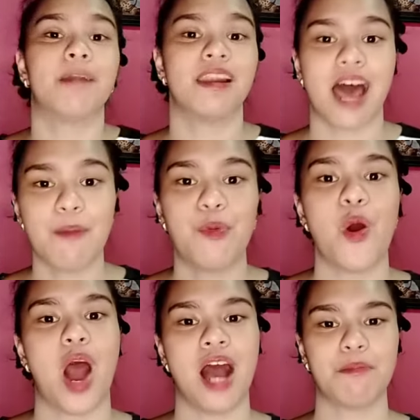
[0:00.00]

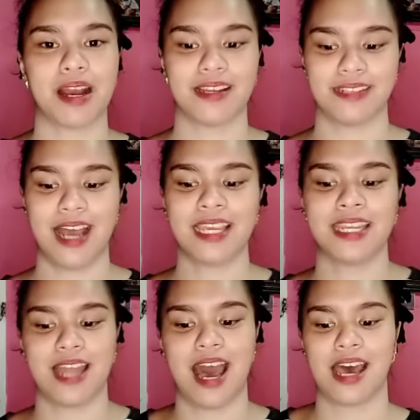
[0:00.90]
malabo ang magandang
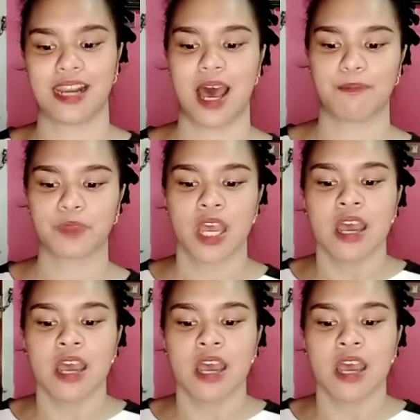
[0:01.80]
hinaharap,